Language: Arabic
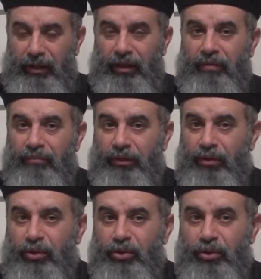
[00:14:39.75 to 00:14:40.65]
لما
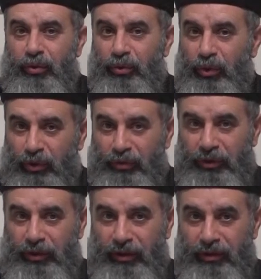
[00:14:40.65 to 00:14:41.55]
تخش وتقعد في
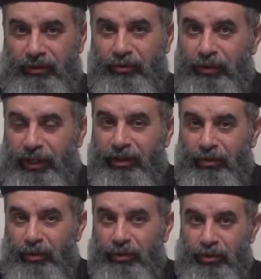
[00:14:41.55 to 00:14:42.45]
الارض
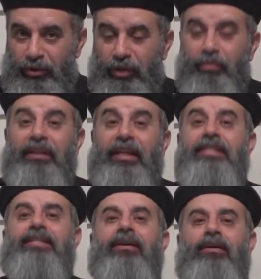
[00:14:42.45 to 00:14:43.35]
وتاكل وتشرب
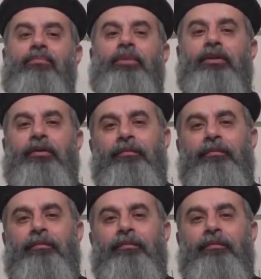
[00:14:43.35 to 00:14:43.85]
تنسى ربنا